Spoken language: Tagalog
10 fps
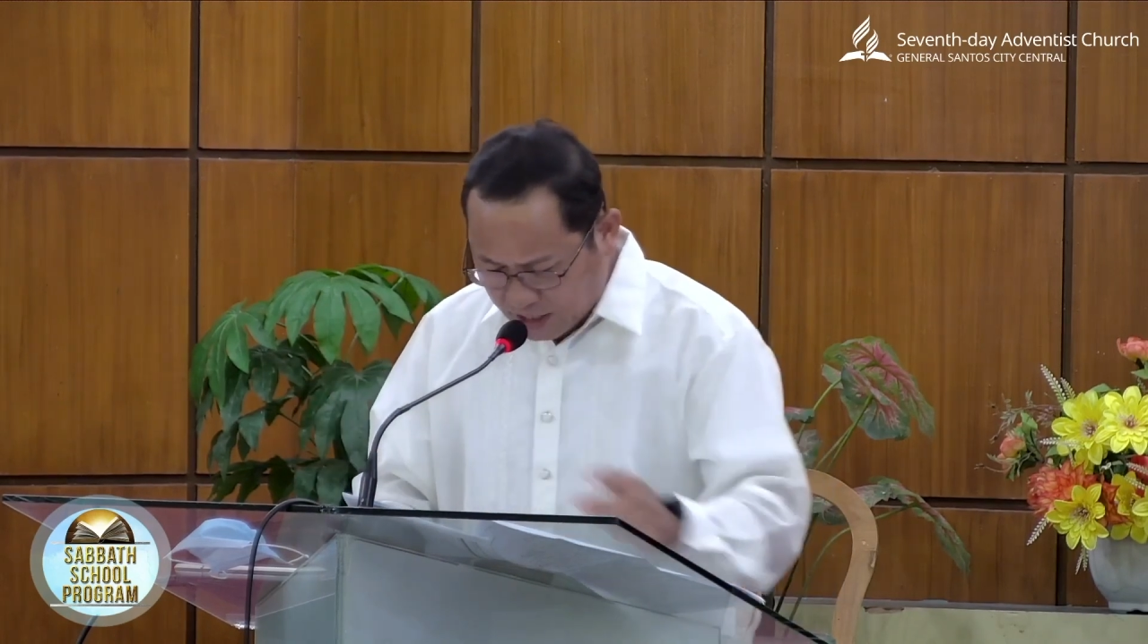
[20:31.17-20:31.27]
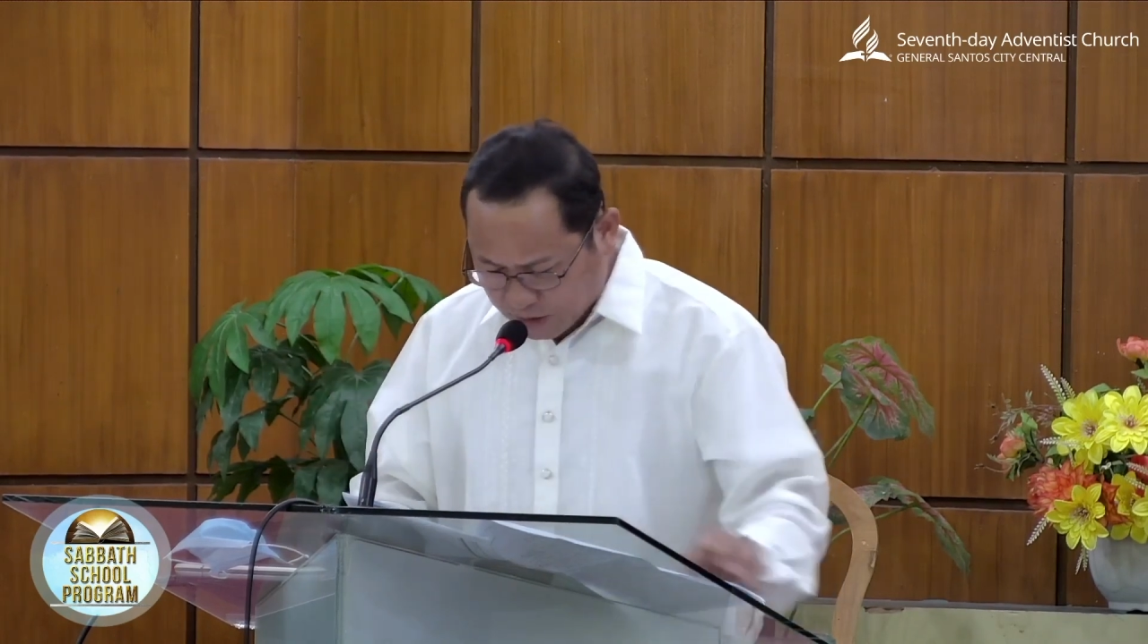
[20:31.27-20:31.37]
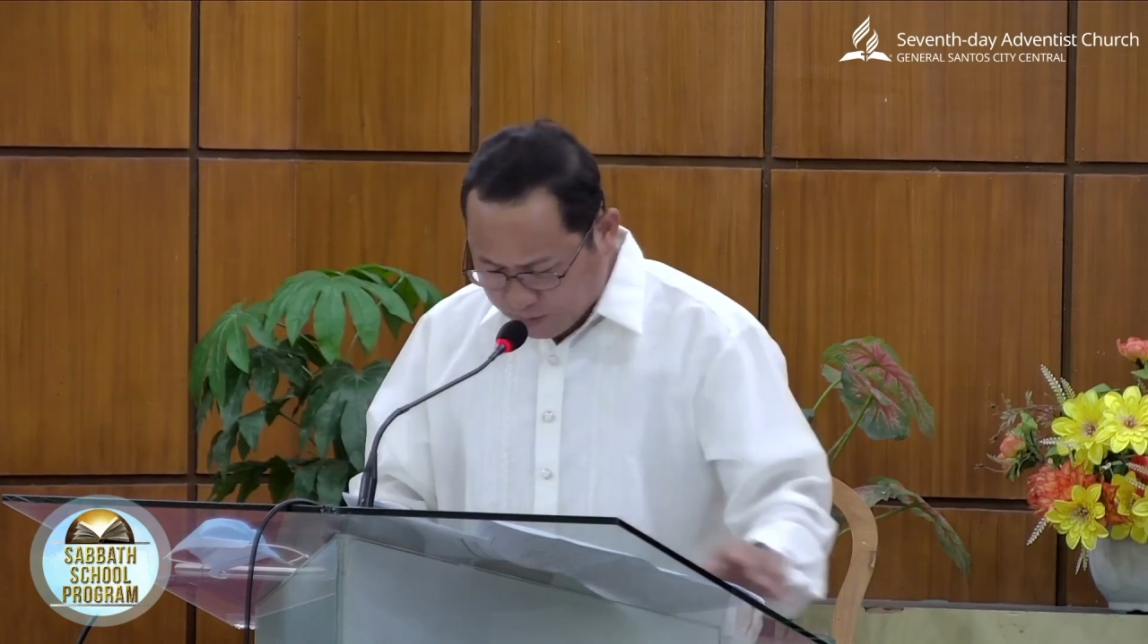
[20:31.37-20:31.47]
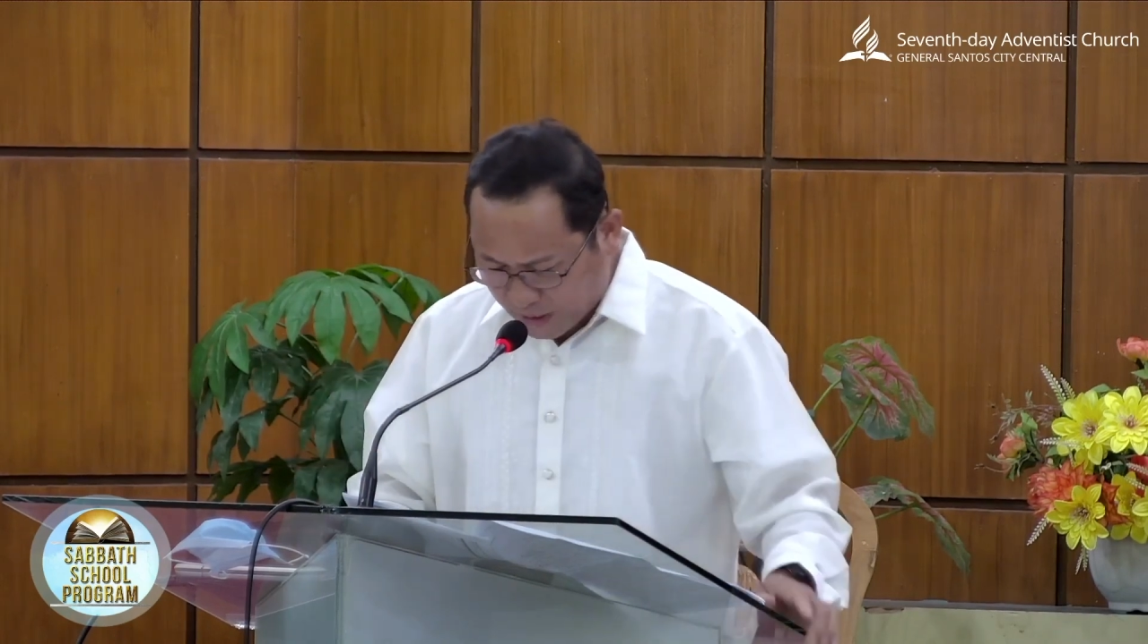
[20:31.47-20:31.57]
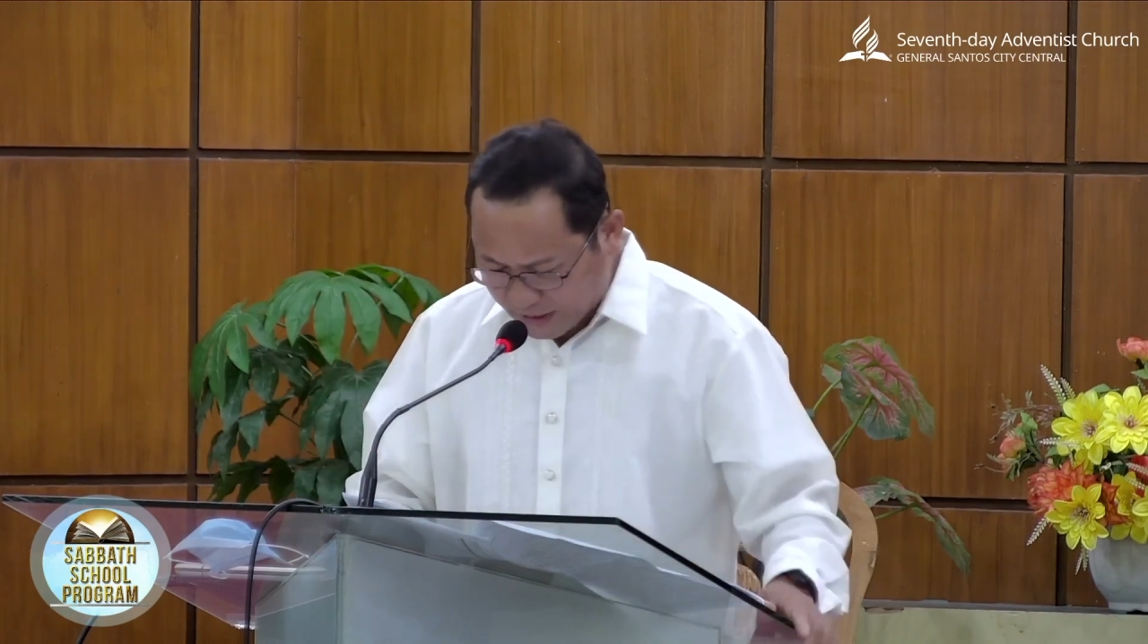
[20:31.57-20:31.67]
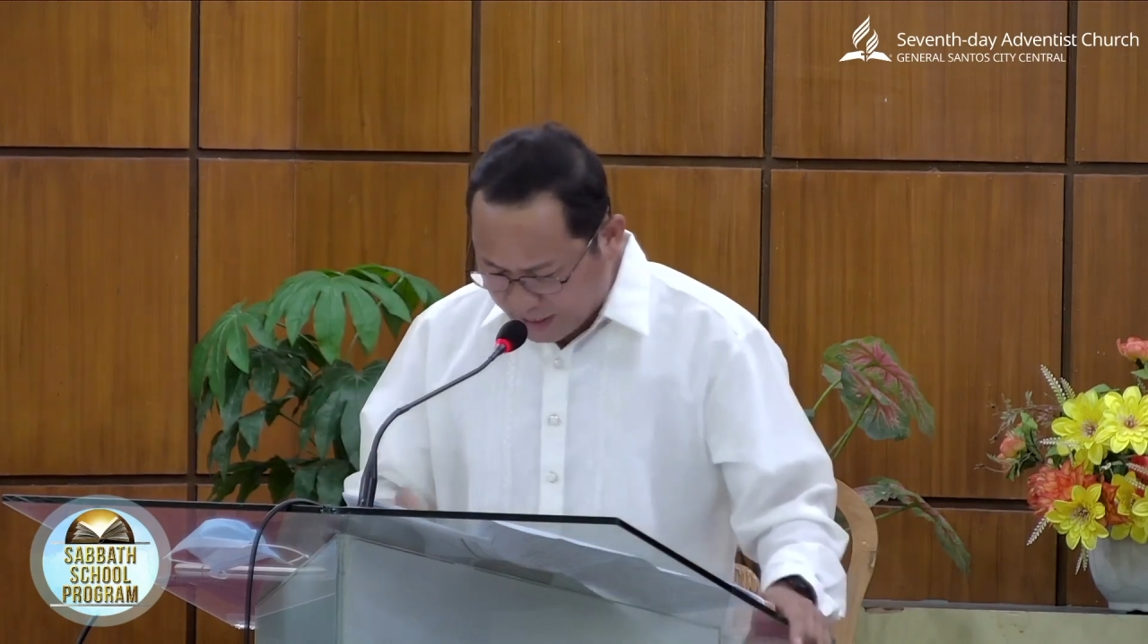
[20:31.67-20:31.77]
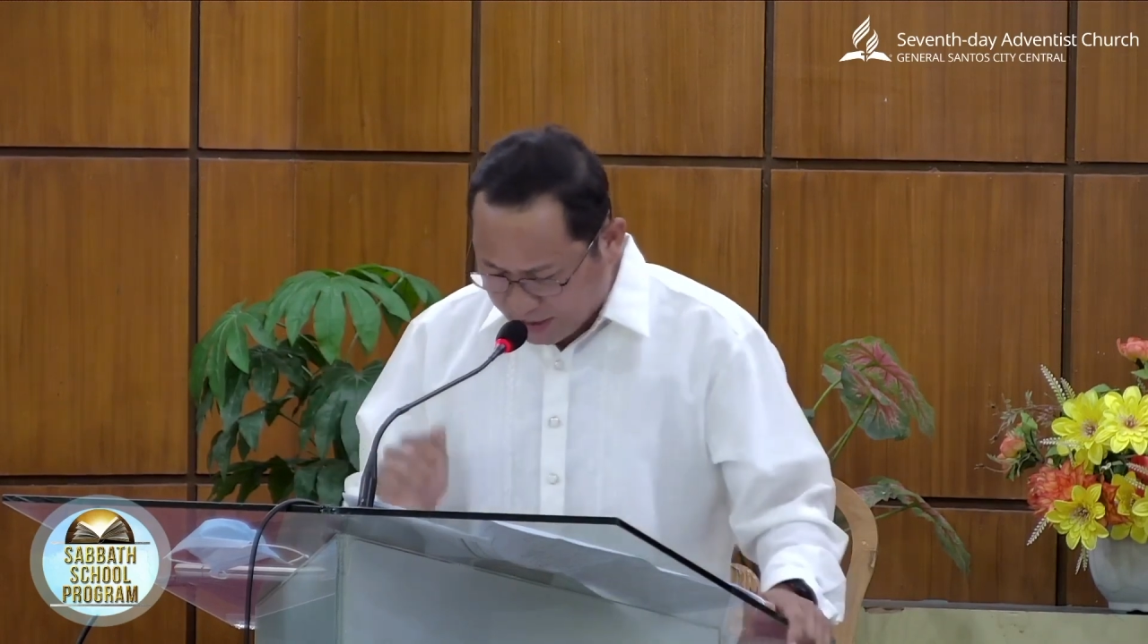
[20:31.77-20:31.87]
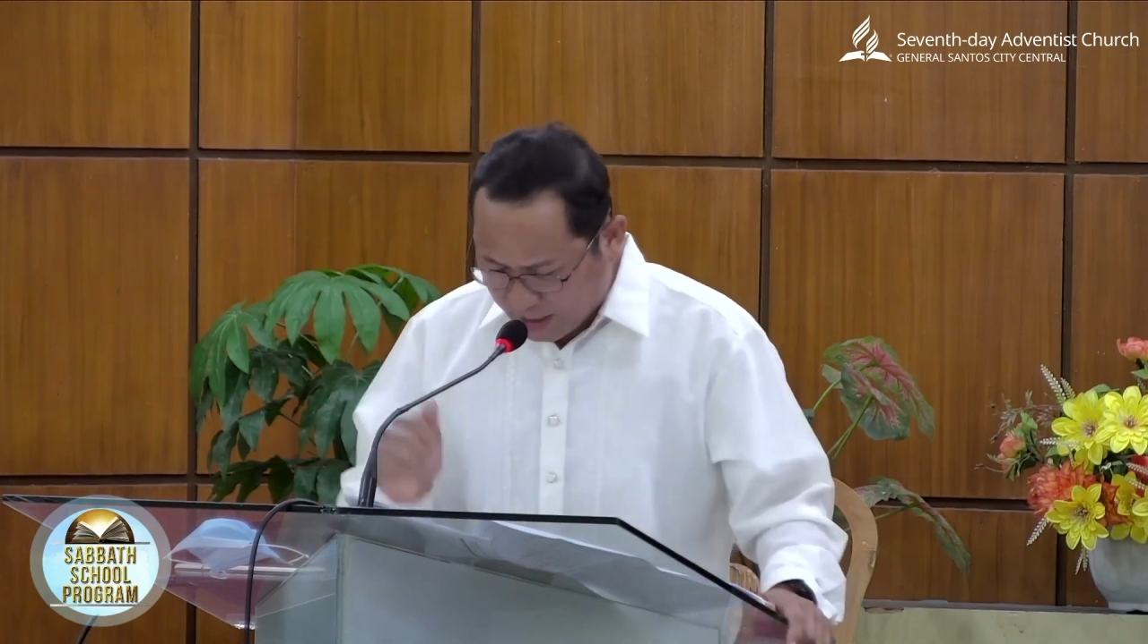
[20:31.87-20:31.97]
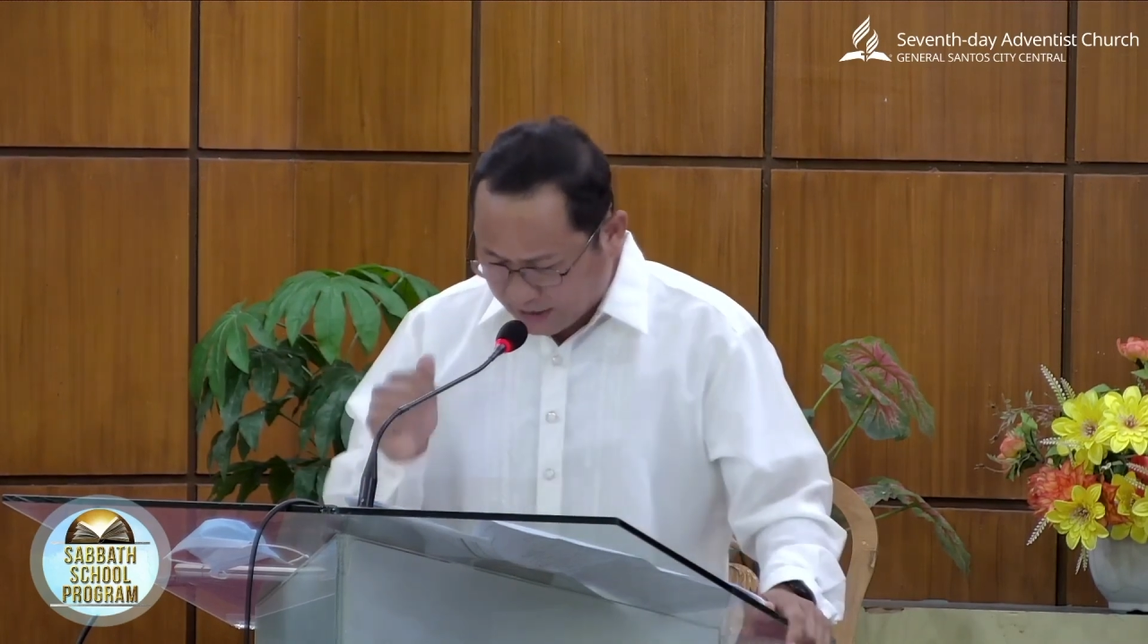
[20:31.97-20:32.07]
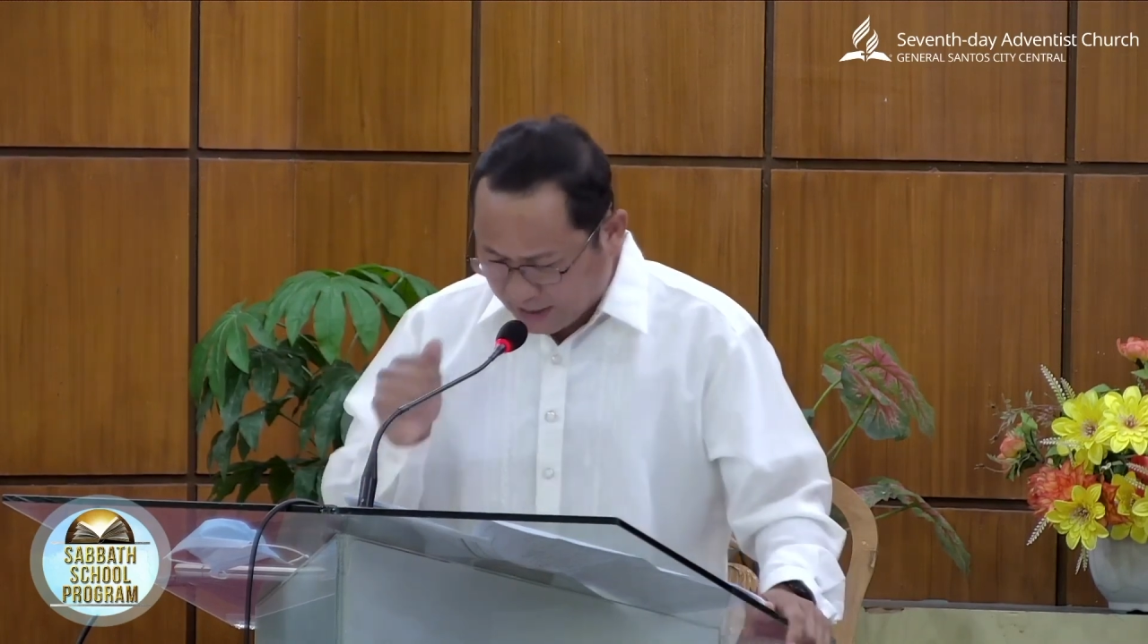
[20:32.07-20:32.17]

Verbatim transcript: this pathetic